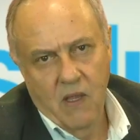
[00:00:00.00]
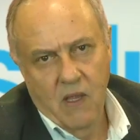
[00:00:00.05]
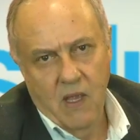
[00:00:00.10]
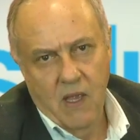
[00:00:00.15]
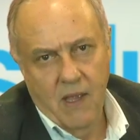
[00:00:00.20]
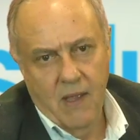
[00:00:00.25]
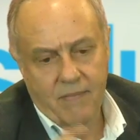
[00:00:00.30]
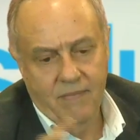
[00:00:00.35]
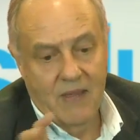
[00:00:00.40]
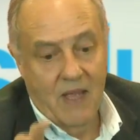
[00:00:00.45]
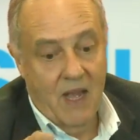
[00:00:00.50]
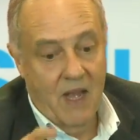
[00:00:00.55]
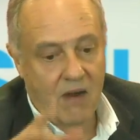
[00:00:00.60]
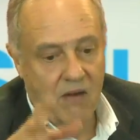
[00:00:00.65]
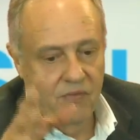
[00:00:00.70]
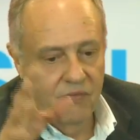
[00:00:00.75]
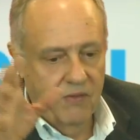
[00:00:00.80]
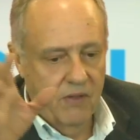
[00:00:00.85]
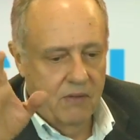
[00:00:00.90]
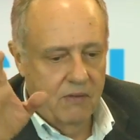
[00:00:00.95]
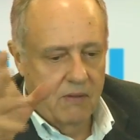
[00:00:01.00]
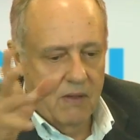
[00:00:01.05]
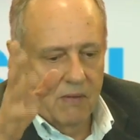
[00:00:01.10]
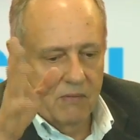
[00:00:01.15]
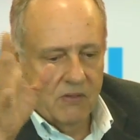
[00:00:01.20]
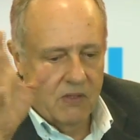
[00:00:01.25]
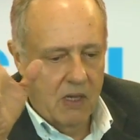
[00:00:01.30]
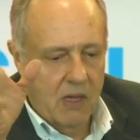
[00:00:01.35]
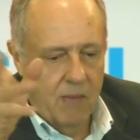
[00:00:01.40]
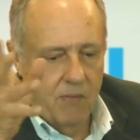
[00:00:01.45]
é, Darwin
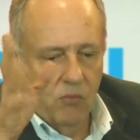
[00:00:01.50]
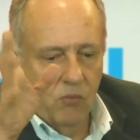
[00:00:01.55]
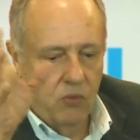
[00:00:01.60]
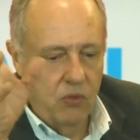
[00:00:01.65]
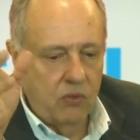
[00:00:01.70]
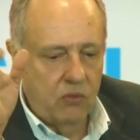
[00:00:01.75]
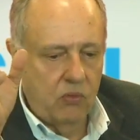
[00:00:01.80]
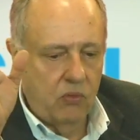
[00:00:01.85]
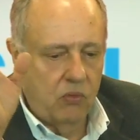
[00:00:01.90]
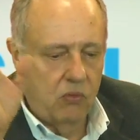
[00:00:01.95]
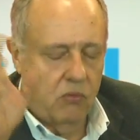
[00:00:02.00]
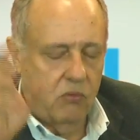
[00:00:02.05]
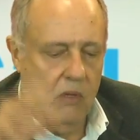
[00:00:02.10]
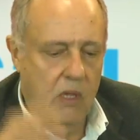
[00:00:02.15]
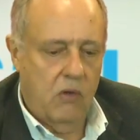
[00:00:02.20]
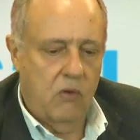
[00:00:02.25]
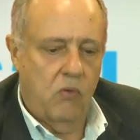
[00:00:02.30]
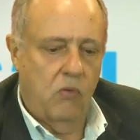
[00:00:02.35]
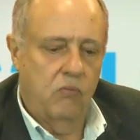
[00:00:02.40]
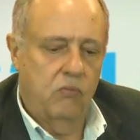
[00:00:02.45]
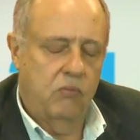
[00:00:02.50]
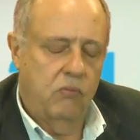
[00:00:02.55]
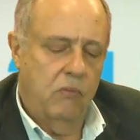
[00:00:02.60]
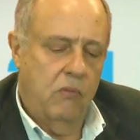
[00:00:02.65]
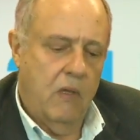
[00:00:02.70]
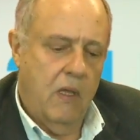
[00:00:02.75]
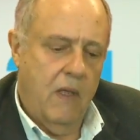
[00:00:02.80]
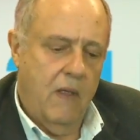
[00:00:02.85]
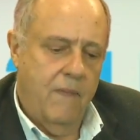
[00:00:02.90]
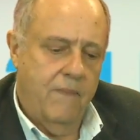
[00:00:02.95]
é, é muito é, com,
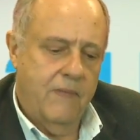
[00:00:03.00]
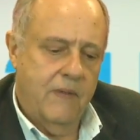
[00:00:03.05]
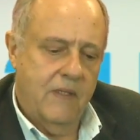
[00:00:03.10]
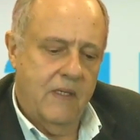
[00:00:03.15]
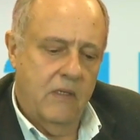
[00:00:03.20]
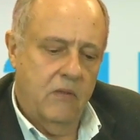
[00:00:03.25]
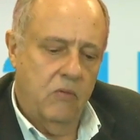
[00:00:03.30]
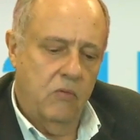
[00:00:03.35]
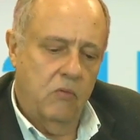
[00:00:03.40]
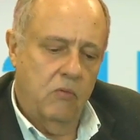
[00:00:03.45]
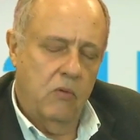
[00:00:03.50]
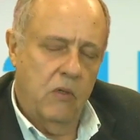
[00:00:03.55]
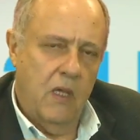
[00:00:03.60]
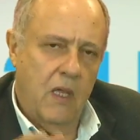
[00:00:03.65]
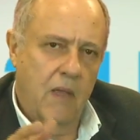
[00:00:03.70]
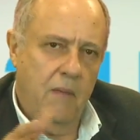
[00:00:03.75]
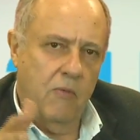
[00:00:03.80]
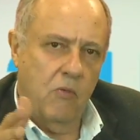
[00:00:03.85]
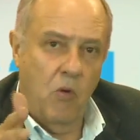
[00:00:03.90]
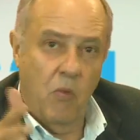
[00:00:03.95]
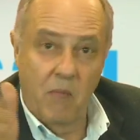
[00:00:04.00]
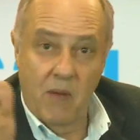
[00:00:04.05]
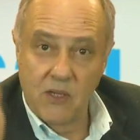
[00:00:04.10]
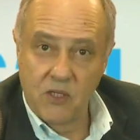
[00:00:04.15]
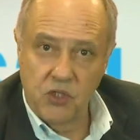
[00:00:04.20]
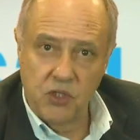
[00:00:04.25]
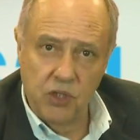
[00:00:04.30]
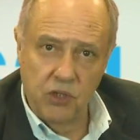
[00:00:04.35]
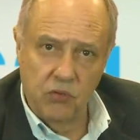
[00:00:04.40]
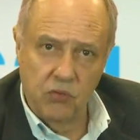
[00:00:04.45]
é, sendo é,
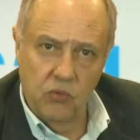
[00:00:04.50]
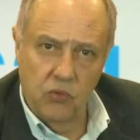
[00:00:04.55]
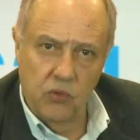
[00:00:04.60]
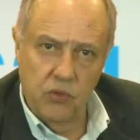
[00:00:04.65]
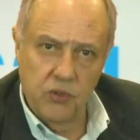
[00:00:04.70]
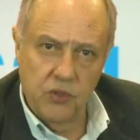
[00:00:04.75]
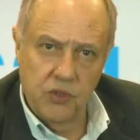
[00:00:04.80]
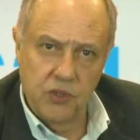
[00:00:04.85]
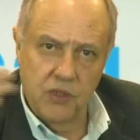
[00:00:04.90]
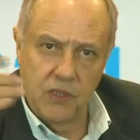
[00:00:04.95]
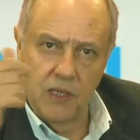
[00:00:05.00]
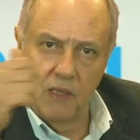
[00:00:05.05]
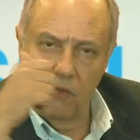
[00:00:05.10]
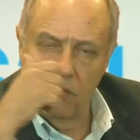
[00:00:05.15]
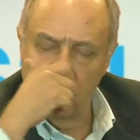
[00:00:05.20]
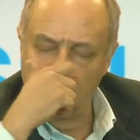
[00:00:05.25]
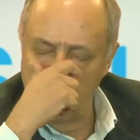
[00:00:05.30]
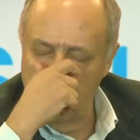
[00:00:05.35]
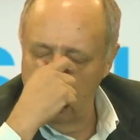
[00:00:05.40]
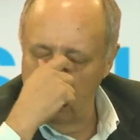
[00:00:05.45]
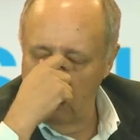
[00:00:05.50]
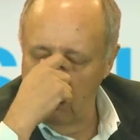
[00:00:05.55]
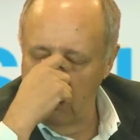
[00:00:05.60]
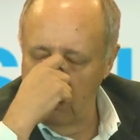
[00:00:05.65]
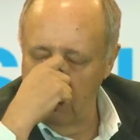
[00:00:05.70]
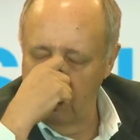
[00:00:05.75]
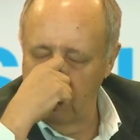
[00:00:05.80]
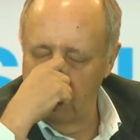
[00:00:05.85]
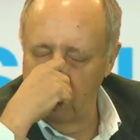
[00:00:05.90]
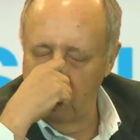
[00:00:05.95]
combatido hoje, né? Estou lendo um
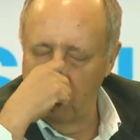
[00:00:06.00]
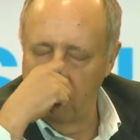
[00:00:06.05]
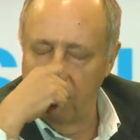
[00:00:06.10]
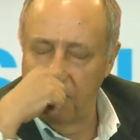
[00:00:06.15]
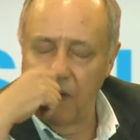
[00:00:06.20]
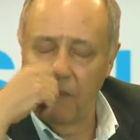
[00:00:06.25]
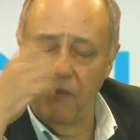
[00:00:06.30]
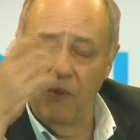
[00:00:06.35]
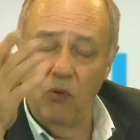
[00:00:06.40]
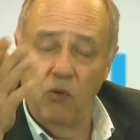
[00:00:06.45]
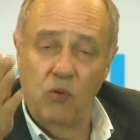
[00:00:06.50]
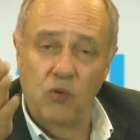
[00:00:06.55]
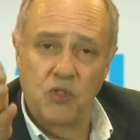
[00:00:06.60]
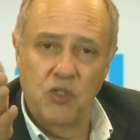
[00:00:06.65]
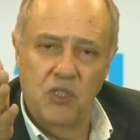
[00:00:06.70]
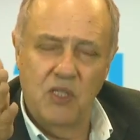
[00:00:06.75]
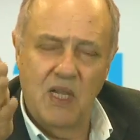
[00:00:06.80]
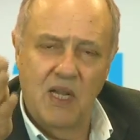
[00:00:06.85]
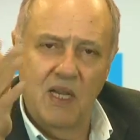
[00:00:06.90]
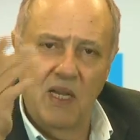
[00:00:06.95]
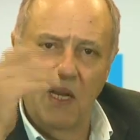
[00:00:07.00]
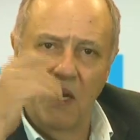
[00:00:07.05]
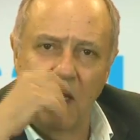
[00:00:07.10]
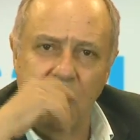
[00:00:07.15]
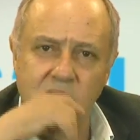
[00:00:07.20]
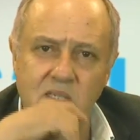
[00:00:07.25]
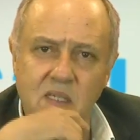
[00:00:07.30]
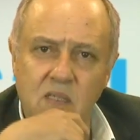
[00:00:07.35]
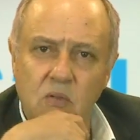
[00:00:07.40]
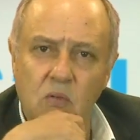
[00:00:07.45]
livro, A Biologia da
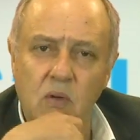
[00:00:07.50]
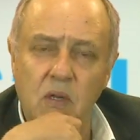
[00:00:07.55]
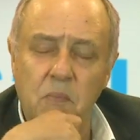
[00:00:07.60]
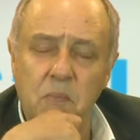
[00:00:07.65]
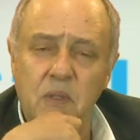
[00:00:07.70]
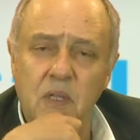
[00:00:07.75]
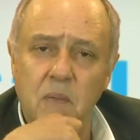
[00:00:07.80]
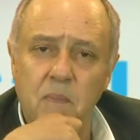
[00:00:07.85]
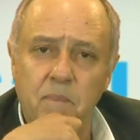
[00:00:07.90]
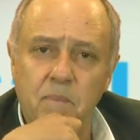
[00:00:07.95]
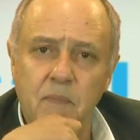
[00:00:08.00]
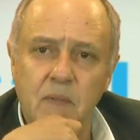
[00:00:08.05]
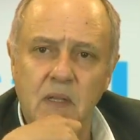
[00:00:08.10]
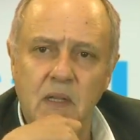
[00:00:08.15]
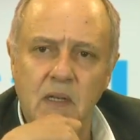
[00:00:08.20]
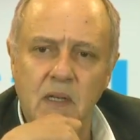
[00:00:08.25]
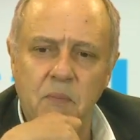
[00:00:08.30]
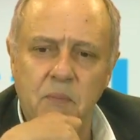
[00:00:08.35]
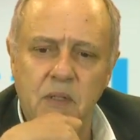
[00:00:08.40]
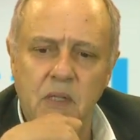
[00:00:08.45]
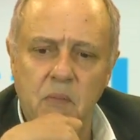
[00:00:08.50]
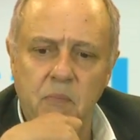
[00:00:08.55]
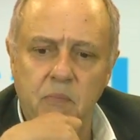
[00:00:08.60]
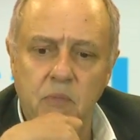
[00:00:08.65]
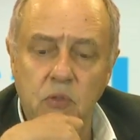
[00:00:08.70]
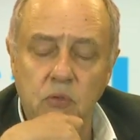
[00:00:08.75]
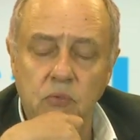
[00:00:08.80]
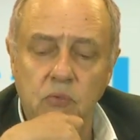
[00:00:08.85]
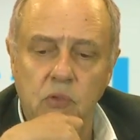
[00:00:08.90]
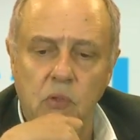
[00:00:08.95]
Crença, do Lipte, Lipte
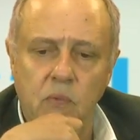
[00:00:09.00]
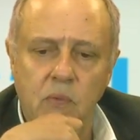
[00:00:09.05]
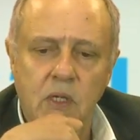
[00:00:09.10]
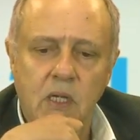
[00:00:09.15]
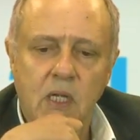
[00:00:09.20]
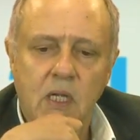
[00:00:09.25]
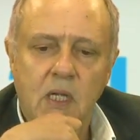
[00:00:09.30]
Brunton,